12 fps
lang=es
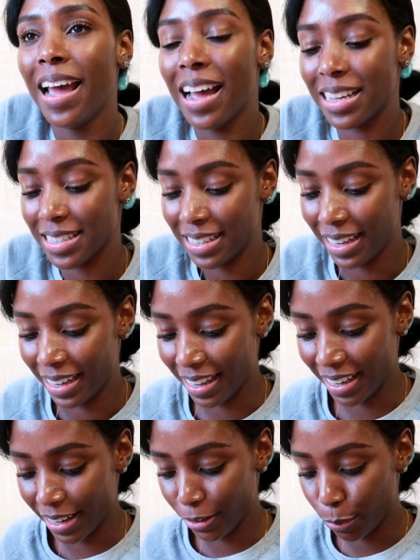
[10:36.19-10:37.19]
Así que
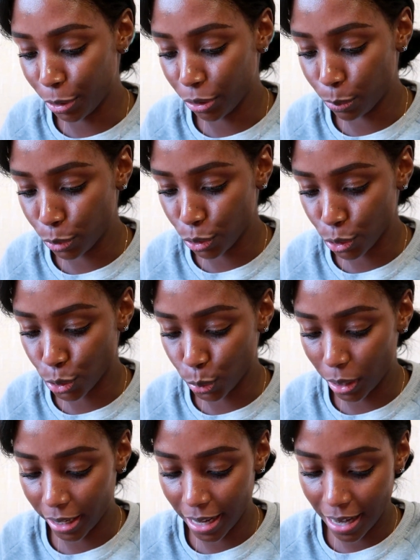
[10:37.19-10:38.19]
nada, les recomiendo mucho
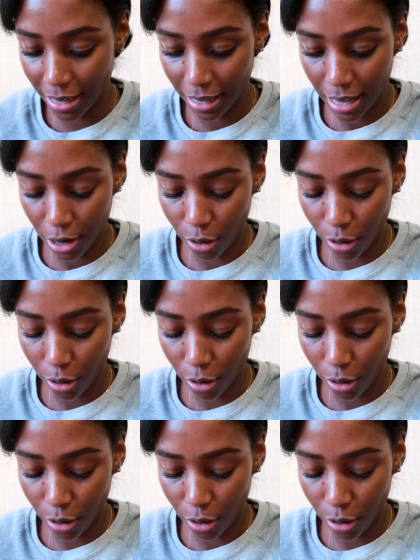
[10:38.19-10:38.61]
su canal.